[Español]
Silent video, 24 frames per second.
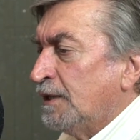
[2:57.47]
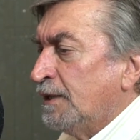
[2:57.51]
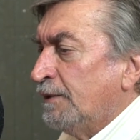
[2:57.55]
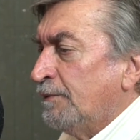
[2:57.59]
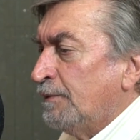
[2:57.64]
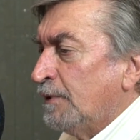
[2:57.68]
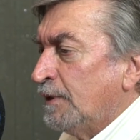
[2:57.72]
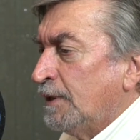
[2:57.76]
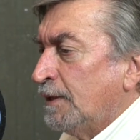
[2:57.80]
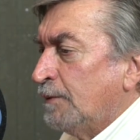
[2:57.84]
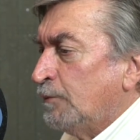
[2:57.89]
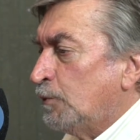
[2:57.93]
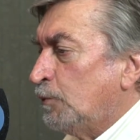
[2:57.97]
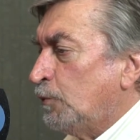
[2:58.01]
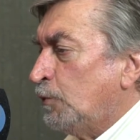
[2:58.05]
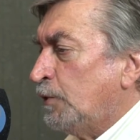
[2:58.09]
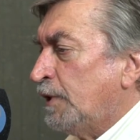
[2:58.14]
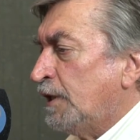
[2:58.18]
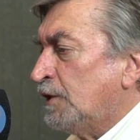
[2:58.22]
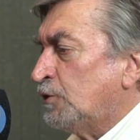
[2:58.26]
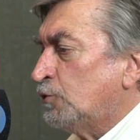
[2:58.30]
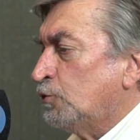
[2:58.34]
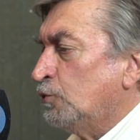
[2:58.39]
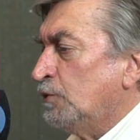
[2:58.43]
la
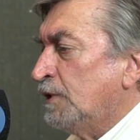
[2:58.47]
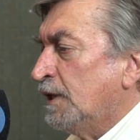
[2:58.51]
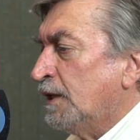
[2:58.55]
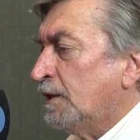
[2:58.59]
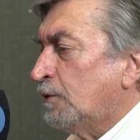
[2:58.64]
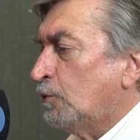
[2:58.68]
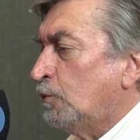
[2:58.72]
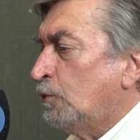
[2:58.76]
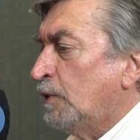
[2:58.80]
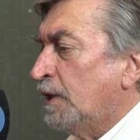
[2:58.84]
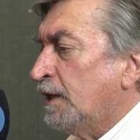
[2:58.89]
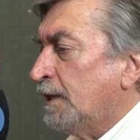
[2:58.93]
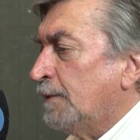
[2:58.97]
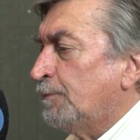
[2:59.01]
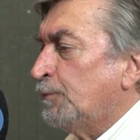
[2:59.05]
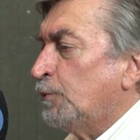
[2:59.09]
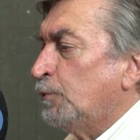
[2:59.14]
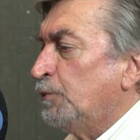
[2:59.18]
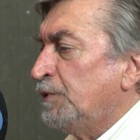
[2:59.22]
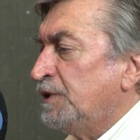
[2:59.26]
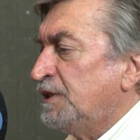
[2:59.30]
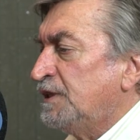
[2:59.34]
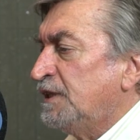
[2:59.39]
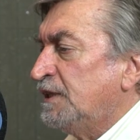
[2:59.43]
burbuja es una jugada
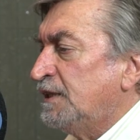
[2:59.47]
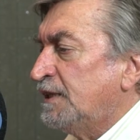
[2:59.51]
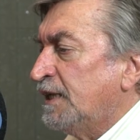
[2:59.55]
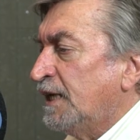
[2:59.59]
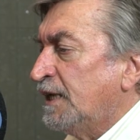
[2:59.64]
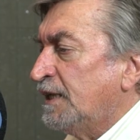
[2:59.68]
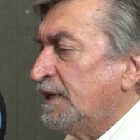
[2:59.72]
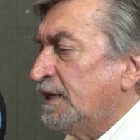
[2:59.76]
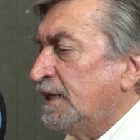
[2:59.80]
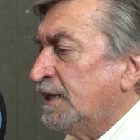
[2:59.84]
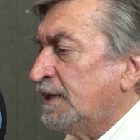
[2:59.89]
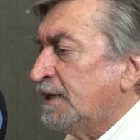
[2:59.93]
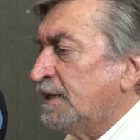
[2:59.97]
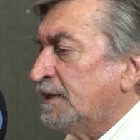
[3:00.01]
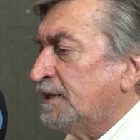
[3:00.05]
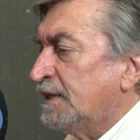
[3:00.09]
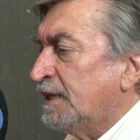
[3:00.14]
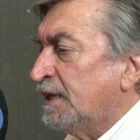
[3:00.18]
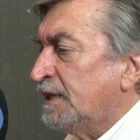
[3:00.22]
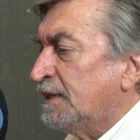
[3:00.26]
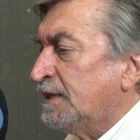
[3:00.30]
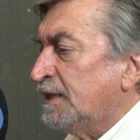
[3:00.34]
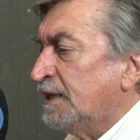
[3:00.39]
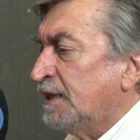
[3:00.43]
publicitaria que
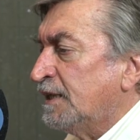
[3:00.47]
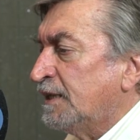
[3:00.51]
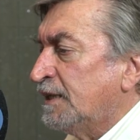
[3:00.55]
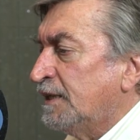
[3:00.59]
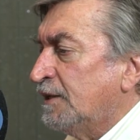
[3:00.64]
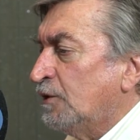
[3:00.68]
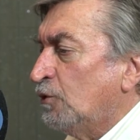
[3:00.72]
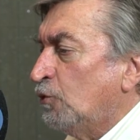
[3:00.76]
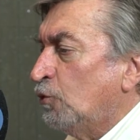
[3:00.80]
trata de